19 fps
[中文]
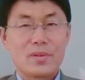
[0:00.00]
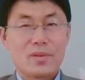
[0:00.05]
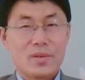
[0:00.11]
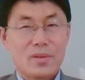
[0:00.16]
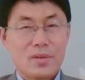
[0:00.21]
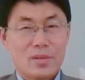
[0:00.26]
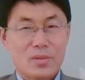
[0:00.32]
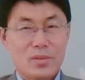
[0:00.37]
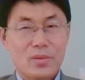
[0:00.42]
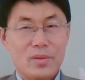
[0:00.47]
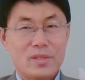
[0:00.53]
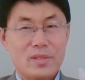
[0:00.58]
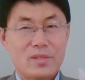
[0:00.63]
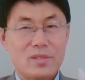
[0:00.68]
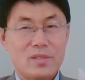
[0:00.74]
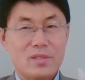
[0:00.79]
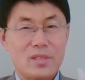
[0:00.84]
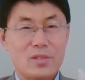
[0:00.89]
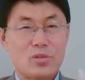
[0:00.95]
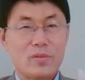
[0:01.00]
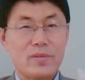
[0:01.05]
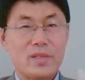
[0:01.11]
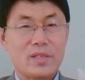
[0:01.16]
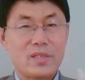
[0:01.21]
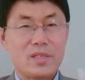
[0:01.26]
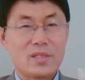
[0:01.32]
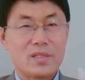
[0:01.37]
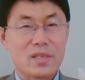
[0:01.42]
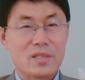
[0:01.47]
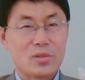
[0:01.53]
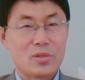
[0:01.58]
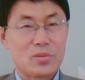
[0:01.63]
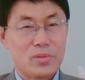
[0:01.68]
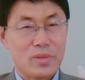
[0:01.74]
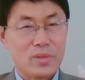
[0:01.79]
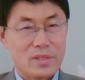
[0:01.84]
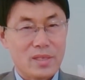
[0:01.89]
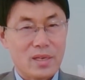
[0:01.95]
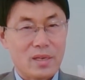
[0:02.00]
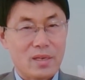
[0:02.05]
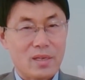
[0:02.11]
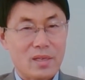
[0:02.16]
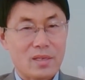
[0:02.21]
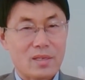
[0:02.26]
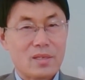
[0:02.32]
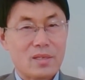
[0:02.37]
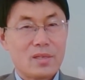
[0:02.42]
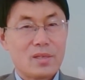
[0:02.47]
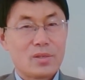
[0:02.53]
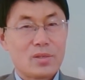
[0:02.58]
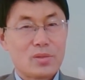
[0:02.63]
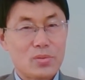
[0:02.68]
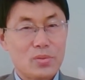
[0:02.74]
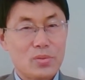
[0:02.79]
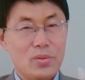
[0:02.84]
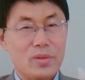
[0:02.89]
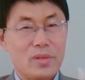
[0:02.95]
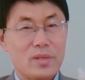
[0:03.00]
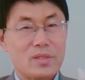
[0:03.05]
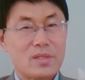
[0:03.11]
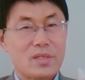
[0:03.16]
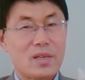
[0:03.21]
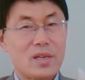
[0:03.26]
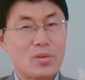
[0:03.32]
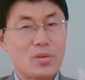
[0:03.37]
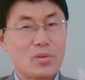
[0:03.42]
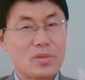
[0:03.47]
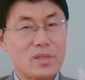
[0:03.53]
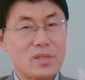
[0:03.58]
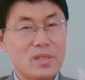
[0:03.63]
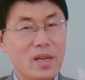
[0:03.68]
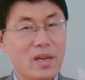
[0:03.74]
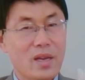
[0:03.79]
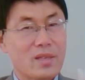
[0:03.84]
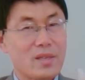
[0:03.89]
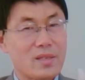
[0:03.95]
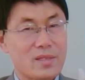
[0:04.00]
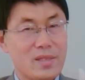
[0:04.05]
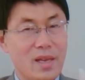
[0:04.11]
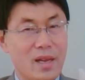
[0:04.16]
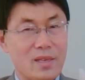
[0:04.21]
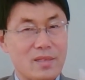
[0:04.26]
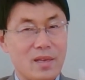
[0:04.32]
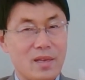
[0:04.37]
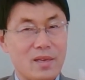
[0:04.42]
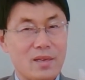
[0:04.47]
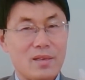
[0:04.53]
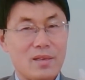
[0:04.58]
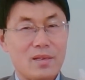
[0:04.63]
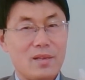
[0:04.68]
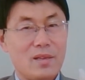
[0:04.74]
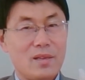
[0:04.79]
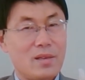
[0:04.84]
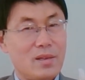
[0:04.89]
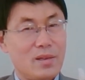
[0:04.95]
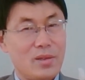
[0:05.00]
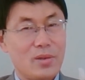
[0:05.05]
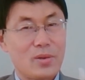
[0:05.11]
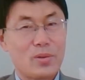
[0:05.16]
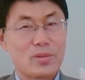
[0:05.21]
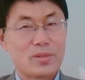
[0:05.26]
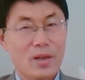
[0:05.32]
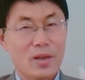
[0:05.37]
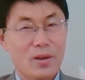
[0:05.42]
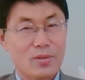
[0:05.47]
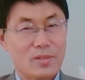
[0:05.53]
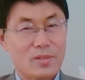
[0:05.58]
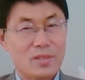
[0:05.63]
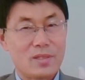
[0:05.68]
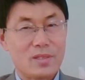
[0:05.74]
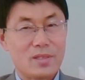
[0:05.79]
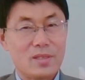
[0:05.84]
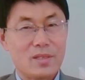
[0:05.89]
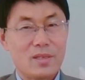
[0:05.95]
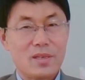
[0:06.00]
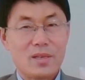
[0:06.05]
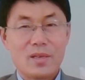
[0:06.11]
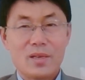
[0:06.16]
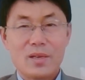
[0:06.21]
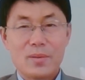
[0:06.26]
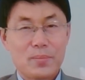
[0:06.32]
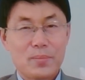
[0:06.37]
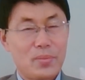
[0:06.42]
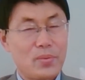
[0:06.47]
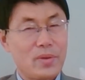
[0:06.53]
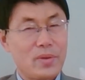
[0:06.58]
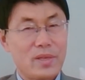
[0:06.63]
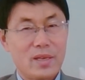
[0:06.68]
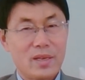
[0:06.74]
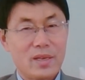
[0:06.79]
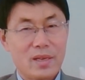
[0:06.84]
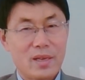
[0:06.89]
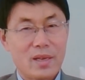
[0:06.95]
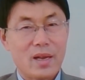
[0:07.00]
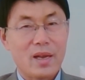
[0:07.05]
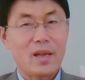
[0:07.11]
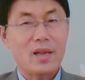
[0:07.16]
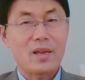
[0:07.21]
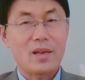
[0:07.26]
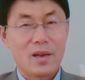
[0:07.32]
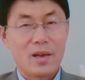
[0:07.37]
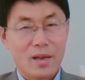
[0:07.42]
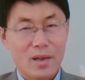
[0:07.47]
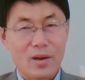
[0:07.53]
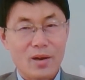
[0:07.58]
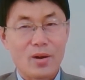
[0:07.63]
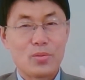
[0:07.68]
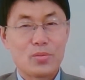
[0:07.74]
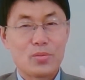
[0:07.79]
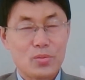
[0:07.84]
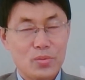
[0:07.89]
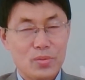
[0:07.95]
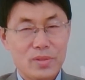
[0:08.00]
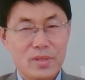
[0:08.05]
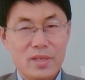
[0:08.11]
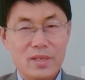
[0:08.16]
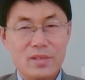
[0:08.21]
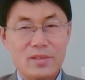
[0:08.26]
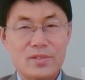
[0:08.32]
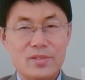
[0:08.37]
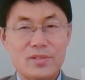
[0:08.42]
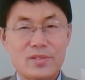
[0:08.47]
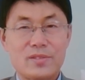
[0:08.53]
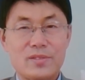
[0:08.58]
对于自己最为欣赏的军队将领，粟裕竟然落得这样一个下场，刘少奇不应该毫无意识。